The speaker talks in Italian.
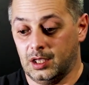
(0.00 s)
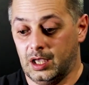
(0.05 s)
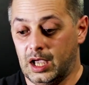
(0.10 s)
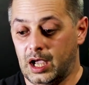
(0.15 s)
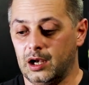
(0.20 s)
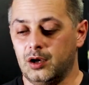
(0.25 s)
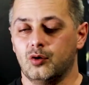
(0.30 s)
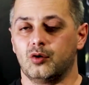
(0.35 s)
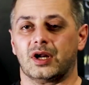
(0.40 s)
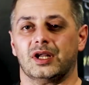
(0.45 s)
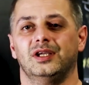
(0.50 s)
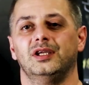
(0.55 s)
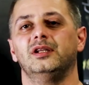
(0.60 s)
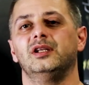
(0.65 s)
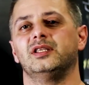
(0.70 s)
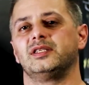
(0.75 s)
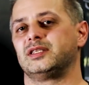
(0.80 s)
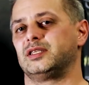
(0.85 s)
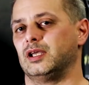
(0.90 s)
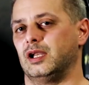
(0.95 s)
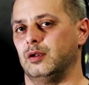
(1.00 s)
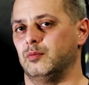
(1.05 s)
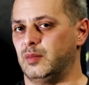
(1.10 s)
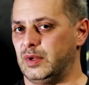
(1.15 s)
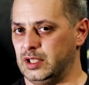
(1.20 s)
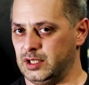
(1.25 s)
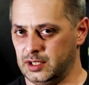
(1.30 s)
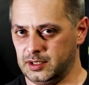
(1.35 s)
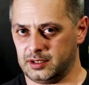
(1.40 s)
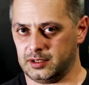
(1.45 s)
Allora,
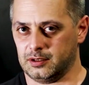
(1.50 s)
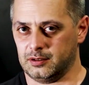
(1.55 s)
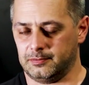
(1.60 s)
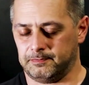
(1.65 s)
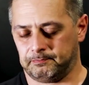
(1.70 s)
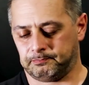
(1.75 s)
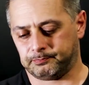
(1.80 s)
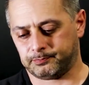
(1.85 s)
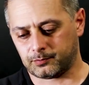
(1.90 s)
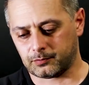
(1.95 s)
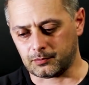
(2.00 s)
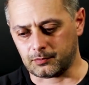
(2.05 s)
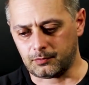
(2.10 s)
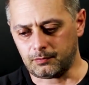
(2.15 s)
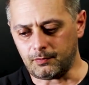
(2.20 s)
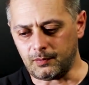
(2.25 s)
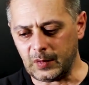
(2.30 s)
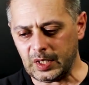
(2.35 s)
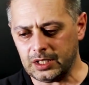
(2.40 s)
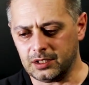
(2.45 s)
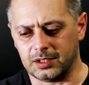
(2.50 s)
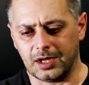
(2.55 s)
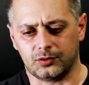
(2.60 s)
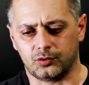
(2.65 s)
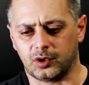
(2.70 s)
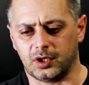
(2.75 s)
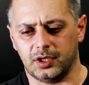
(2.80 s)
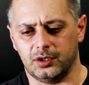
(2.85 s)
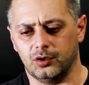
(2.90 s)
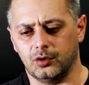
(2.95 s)
inizialmente
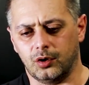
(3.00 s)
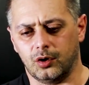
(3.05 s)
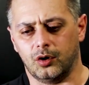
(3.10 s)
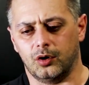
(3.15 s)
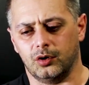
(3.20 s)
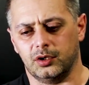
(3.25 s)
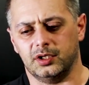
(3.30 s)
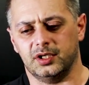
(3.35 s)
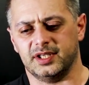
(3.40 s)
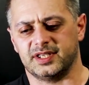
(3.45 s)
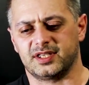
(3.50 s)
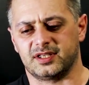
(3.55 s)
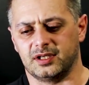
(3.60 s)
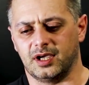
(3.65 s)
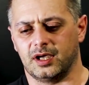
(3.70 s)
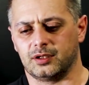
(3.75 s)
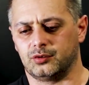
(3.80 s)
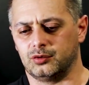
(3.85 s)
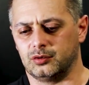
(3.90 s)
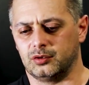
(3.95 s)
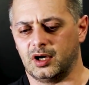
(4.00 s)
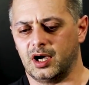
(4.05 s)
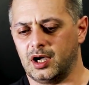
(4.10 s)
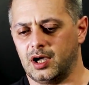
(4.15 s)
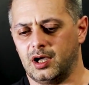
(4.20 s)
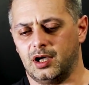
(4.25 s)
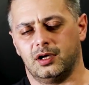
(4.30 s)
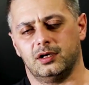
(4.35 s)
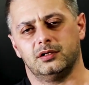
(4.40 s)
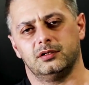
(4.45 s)
dato che io ho iniziato
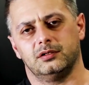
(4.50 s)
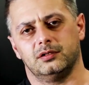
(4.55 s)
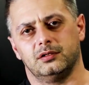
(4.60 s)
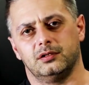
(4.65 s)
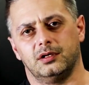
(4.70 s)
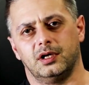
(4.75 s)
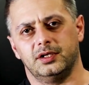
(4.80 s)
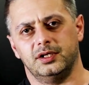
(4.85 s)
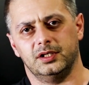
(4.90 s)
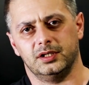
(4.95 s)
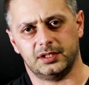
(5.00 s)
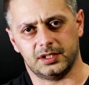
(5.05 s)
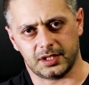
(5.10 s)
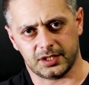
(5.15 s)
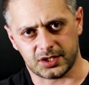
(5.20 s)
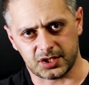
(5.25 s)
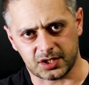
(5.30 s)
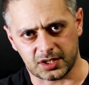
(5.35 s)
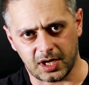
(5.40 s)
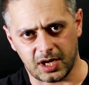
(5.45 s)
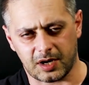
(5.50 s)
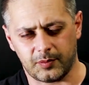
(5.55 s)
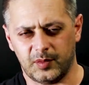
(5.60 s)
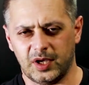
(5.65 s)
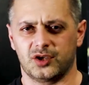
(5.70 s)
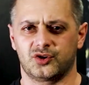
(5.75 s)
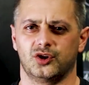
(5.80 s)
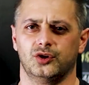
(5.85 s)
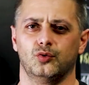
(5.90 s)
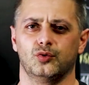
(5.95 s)
a, uh, ad interessarmi
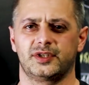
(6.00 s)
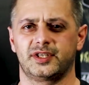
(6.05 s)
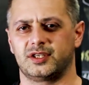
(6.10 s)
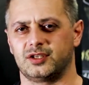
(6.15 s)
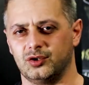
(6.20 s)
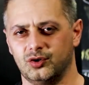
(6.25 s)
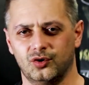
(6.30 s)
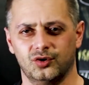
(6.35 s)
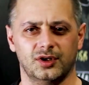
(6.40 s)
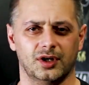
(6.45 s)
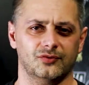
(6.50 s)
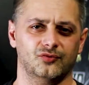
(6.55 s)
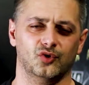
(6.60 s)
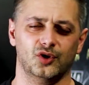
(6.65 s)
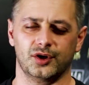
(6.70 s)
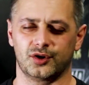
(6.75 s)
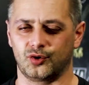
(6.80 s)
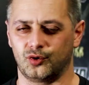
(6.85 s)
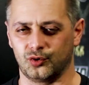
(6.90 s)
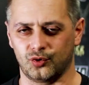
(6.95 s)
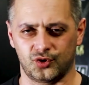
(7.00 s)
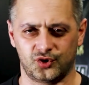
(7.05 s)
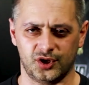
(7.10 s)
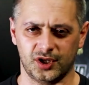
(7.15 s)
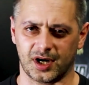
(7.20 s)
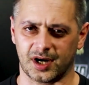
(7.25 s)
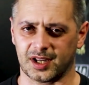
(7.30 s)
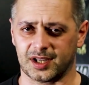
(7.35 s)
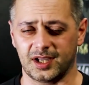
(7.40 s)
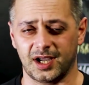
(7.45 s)
alla seduzione, al voler
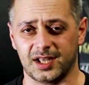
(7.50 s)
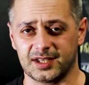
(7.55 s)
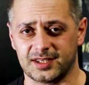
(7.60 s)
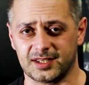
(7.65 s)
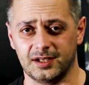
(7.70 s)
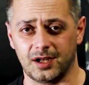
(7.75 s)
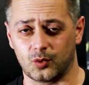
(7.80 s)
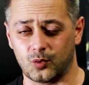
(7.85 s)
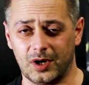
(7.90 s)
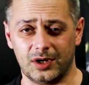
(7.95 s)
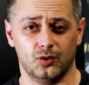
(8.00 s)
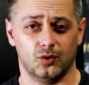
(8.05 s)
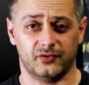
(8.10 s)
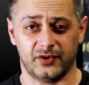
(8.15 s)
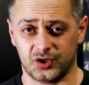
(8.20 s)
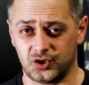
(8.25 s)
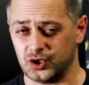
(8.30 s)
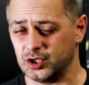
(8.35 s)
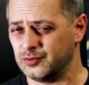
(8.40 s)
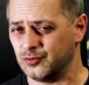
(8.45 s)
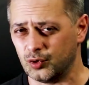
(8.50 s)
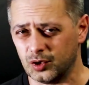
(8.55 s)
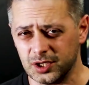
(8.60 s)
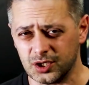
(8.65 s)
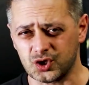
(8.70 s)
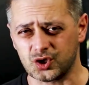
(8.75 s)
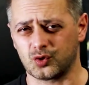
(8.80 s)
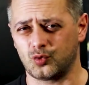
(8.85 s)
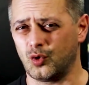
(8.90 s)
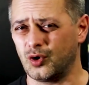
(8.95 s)
conoscere ragazze da quando facevo
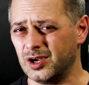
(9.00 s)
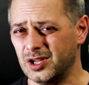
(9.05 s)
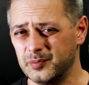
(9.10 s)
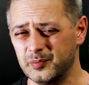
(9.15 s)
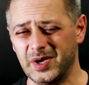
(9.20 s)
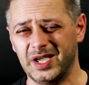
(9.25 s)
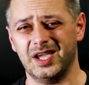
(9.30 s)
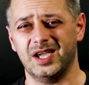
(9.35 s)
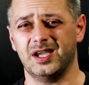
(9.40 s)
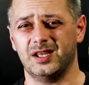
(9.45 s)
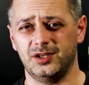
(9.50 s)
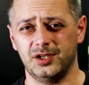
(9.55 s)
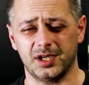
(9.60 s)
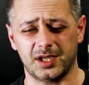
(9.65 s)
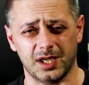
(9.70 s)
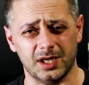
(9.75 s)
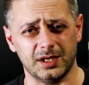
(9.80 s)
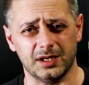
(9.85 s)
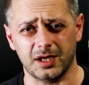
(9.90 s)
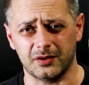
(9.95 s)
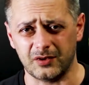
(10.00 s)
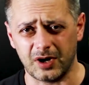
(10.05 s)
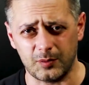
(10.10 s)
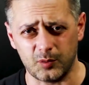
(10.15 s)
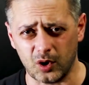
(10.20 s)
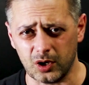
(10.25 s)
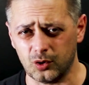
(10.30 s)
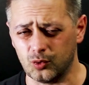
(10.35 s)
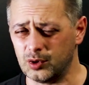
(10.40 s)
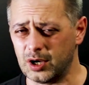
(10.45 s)
le scuole medie che
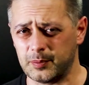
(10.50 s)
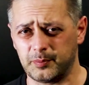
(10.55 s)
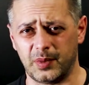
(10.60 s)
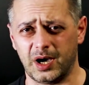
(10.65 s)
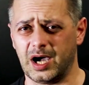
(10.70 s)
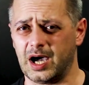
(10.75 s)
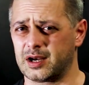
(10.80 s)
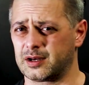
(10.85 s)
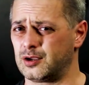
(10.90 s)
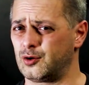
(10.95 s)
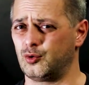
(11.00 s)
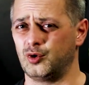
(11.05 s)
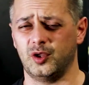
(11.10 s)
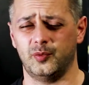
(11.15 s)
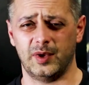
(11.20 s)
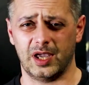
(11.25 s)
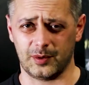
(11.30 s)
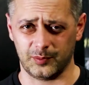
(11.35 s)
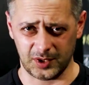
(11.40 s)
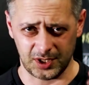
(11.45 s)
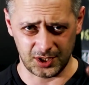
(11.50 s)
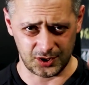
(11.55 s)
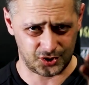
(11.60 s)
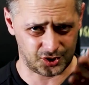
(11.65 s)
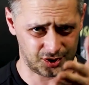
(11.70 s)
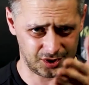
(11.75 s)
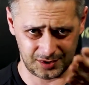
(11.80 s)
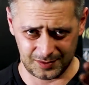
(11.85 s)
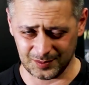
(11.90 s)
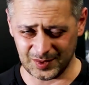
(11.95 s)
andavamo al Luna Park con i miei
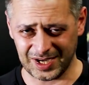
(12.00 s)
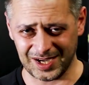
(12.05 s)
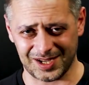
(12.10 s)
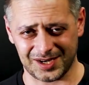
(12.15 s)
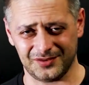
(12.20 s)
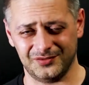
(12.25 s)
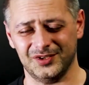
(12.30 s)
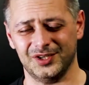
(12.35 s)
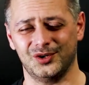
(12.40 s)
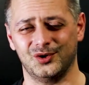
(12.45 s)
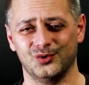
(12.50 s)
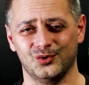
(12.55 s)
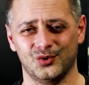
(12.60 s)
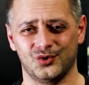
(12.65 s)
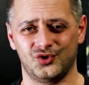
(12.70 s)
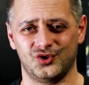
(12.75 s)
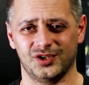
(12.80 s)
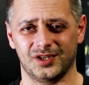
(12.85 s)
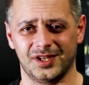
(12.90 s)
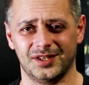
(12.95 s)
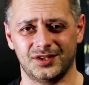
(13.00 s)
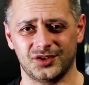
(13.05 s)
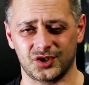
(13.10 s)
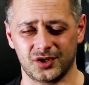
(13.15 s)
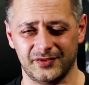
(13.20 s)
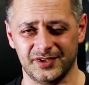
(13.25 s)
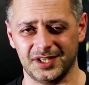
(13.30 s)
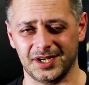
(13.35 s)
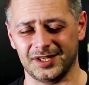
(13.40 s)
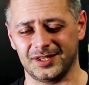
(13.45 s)
amici, magari vi riconoscerete se
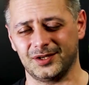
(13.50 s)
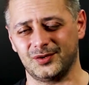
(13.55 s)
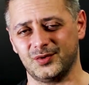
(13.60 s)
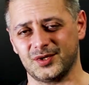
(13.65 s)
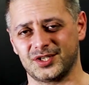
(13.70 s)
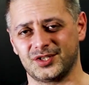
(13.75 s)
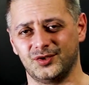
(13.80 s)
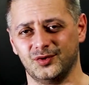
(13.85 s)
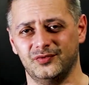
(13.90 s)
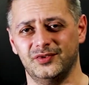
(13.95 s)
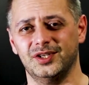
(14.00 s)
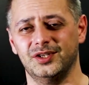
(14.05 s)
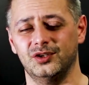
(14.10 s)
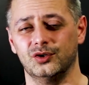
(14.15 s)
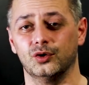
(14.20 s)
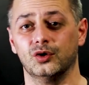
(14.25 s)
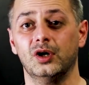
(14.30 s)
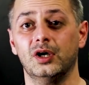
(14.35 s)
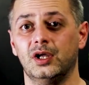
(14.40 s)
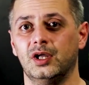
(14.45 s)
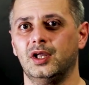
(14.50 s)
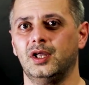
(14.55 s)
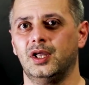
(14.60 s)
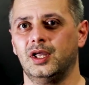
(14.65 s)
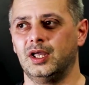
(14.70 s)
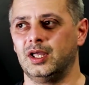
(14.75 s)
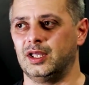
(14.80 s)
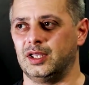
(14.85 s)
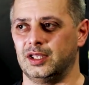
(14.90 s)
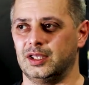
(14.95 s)
vedrete questo video,
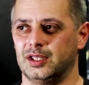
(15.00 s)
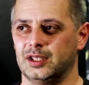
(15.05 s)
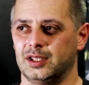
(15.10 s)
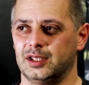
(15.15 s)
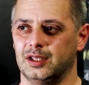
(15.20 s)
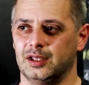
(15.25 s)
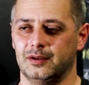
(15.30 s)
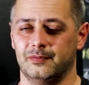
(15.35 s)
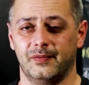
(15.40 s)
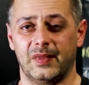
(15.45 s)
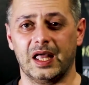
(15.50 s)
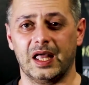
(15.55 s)
eh,